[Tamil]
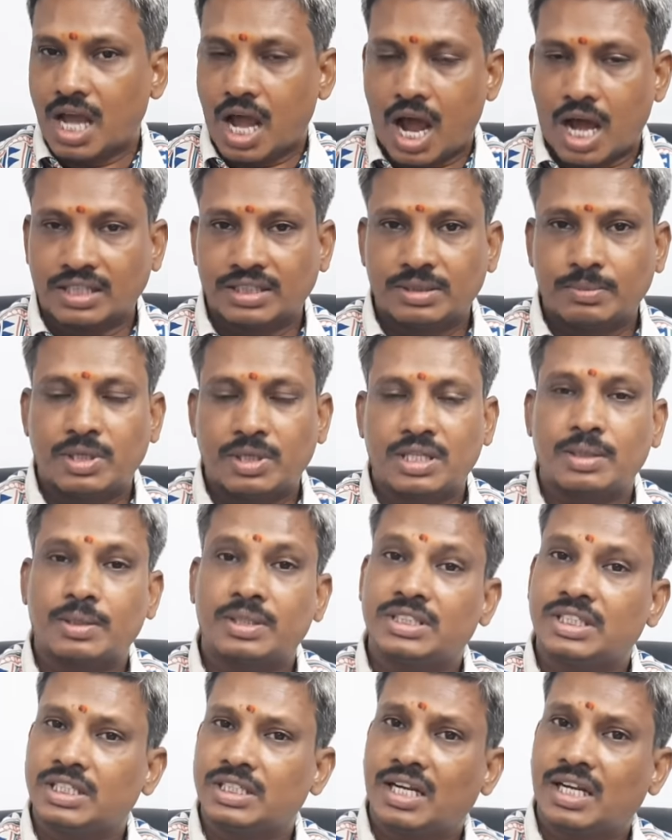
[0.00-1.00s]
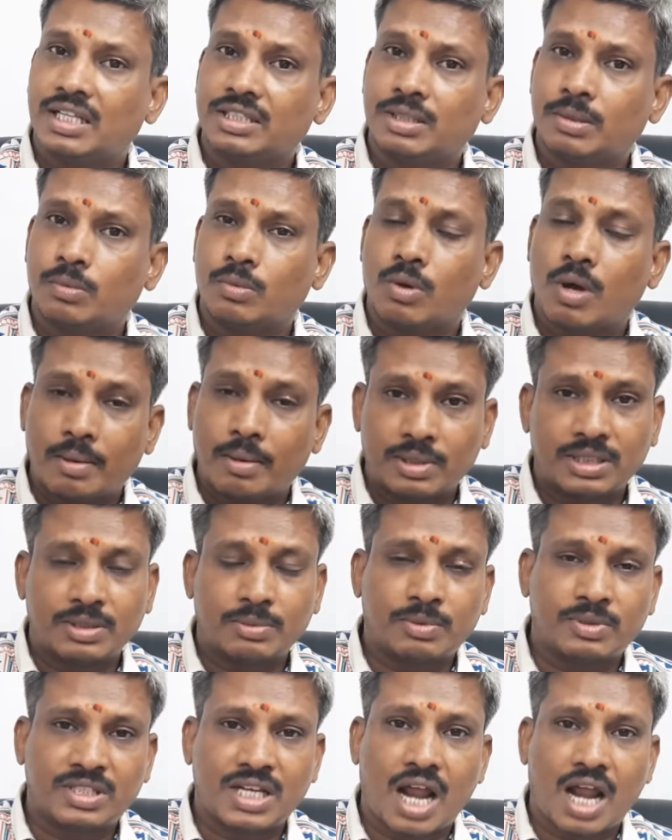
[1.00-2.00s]
பின்னர் இந்த சட்டத்தில் கடந்த
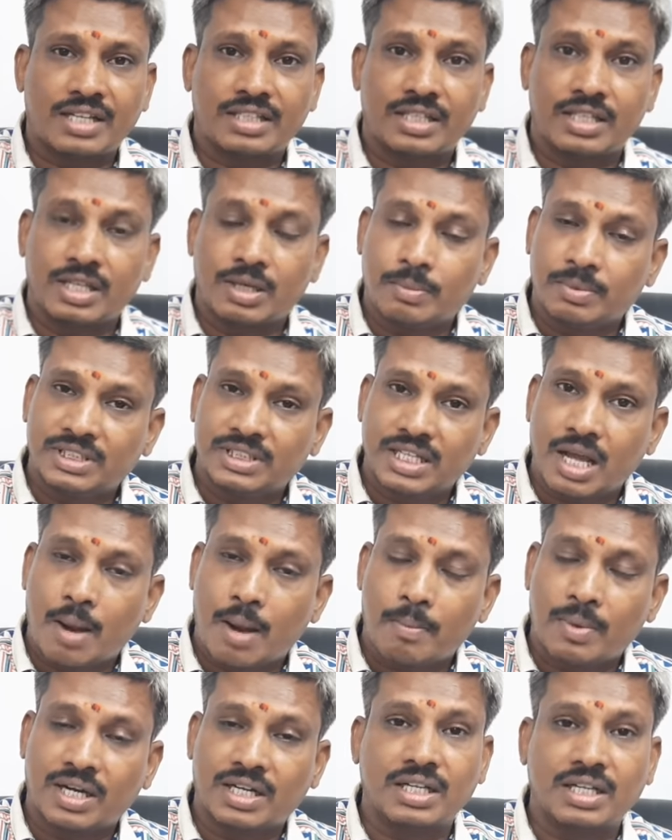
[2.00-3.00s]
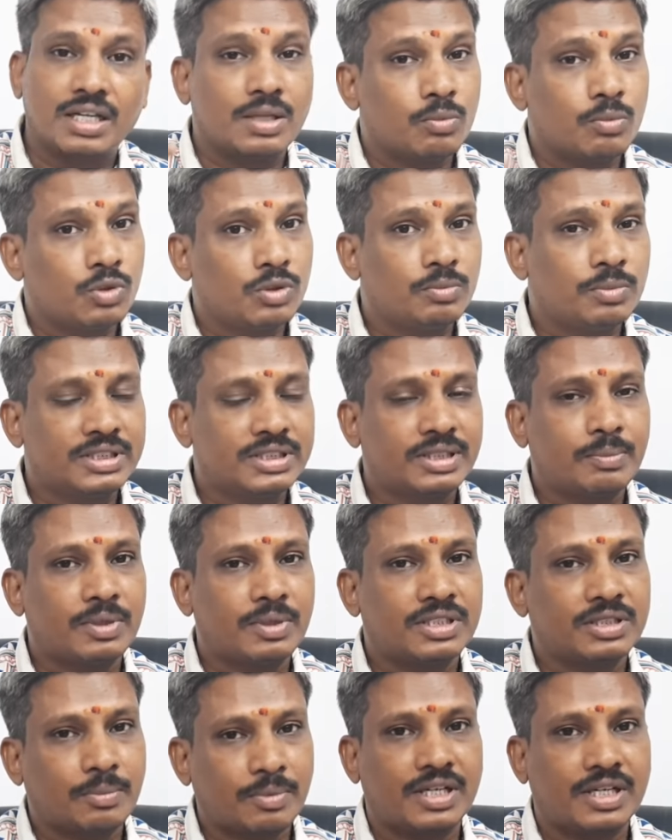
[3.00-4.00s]
இரண்டாயிரத்தி ஐந்தாம் ஆண்டில் திருத்தம்
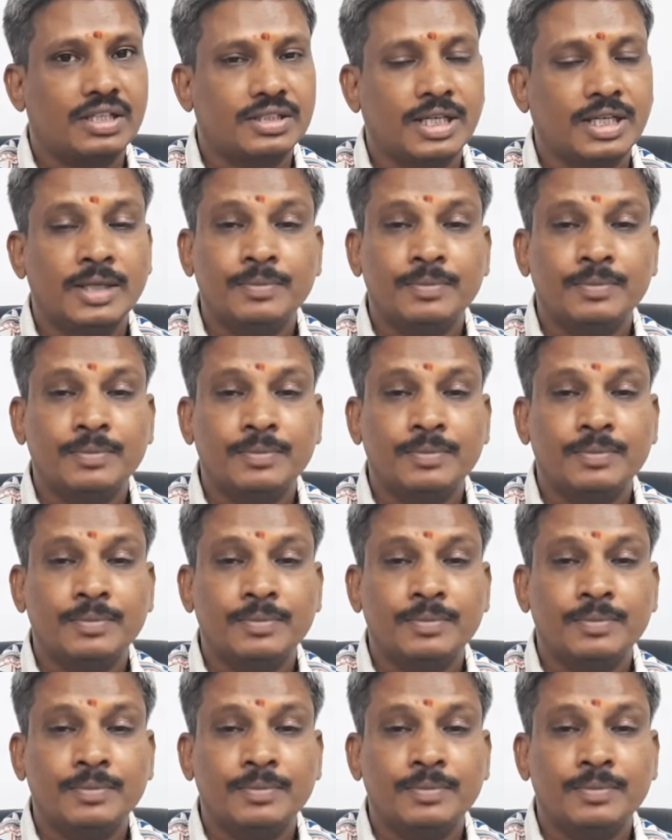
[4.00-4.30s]
செய்யப்பட்டது